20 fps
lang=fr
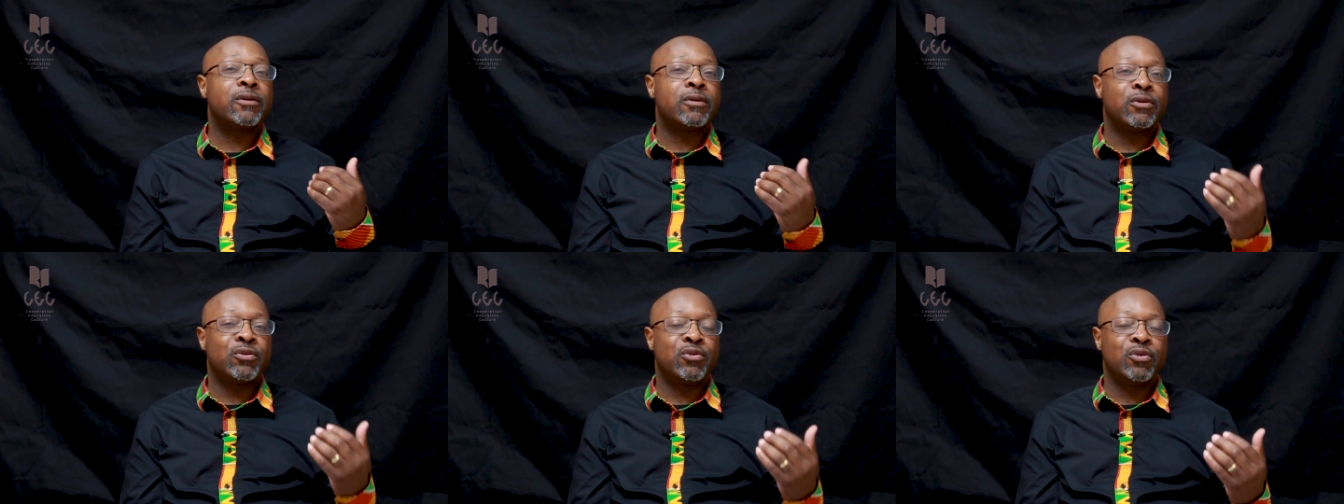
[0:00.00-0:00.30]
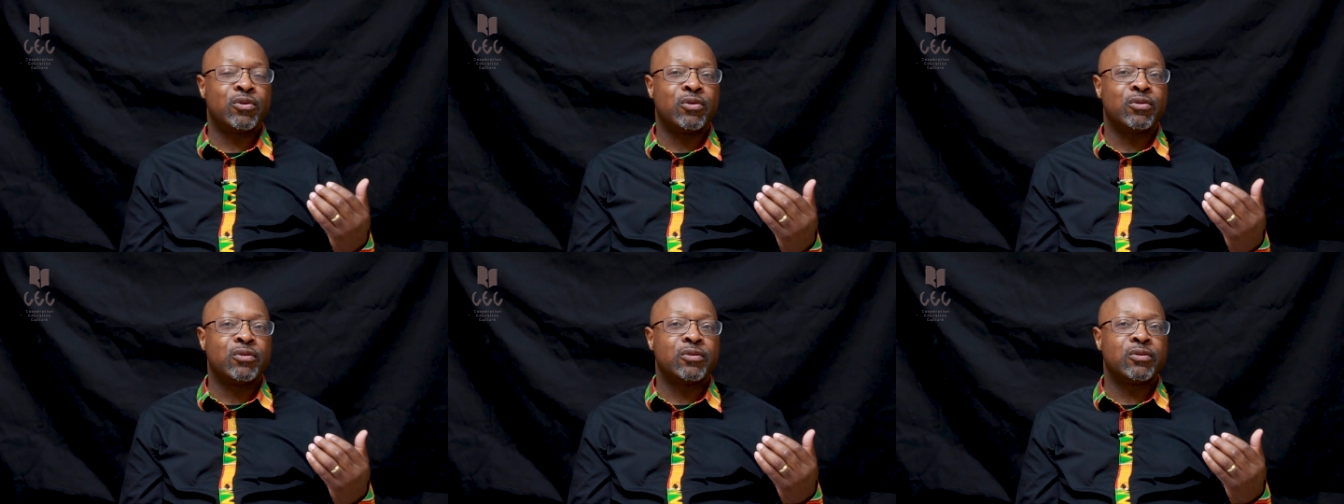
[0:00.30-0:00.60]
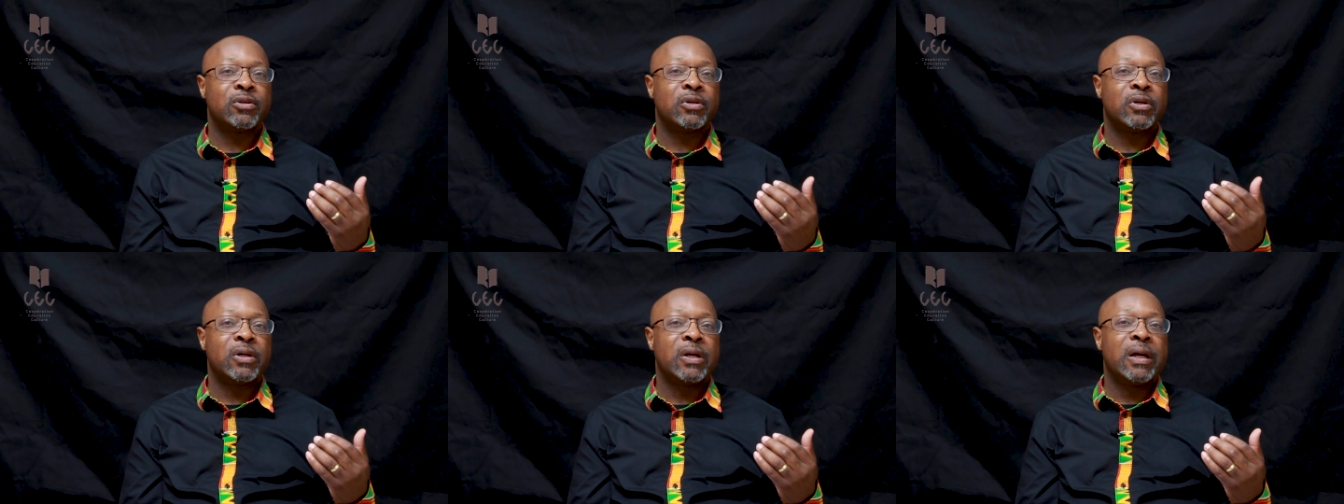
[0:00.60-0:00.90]
rendu
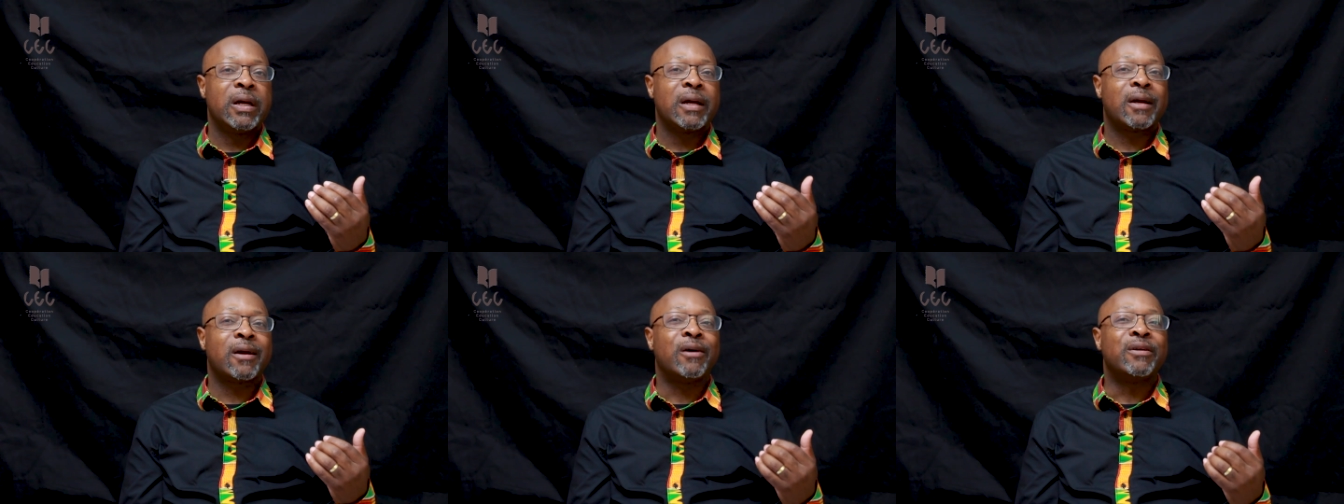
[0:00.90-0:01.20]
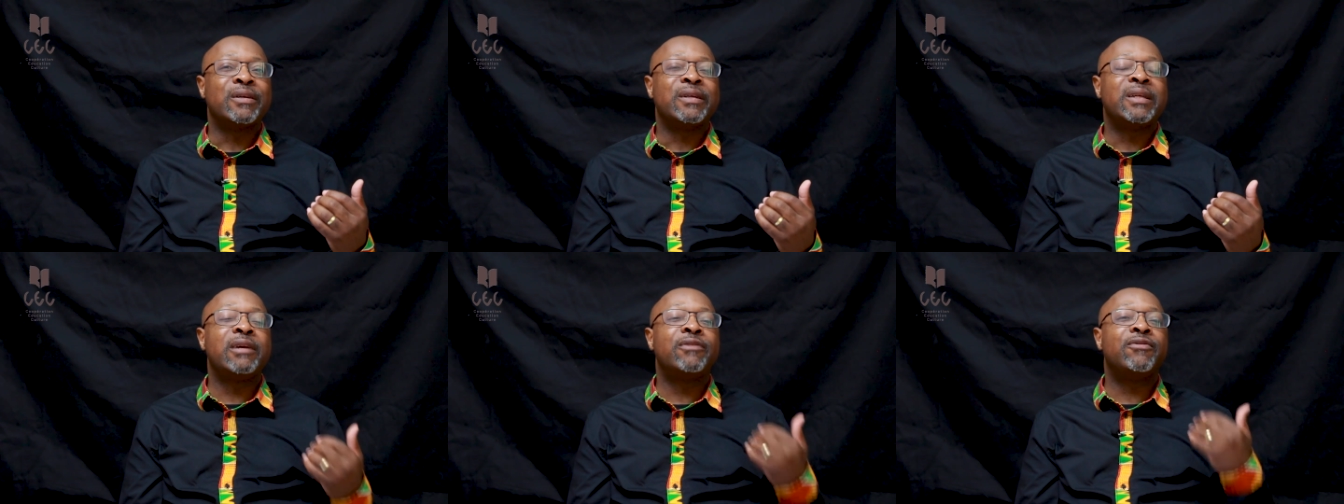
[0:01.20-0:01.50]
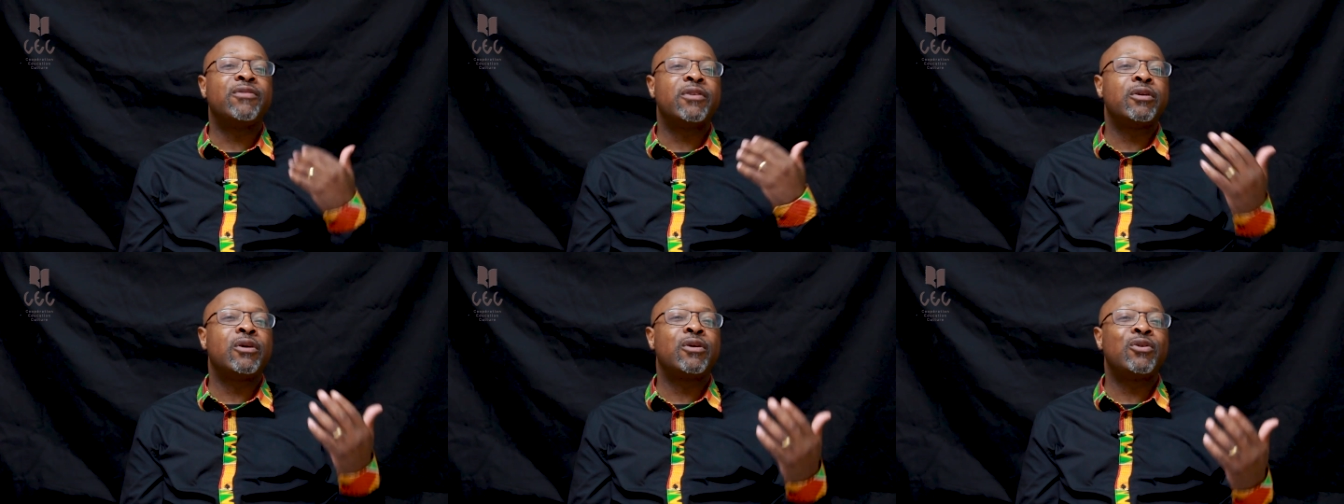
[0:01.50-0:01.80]
compte qu'en
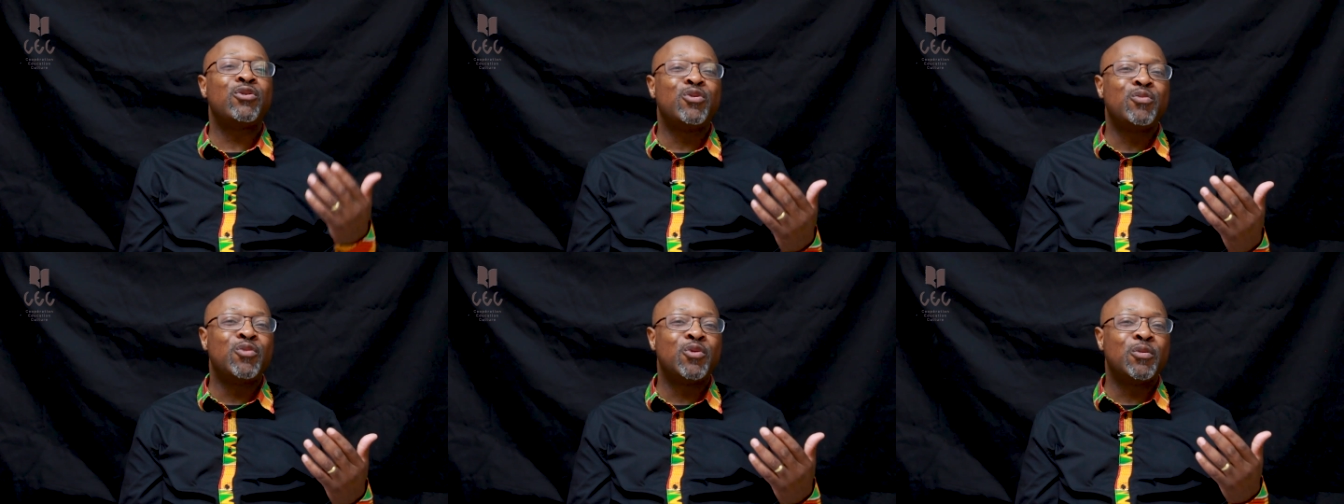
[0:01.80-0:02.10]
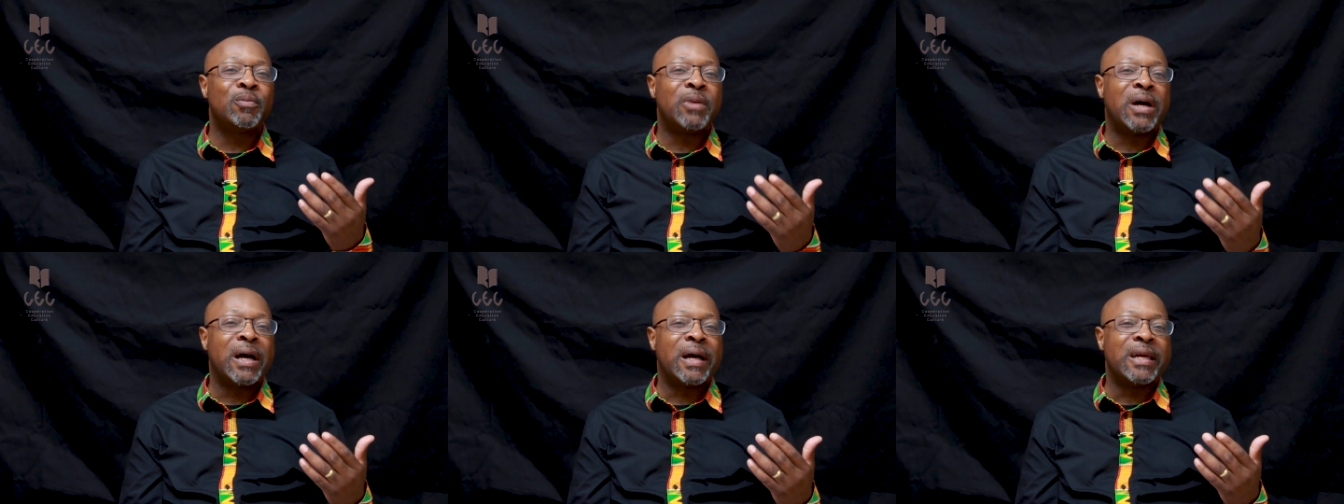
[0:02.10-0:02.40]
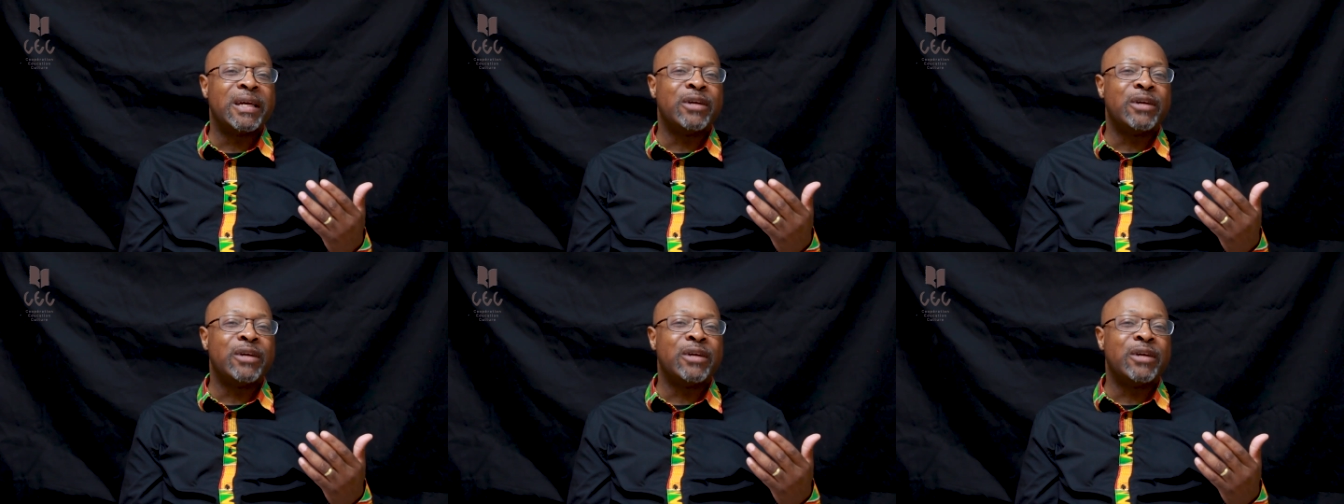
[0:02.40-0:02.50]
défendant Lumumba,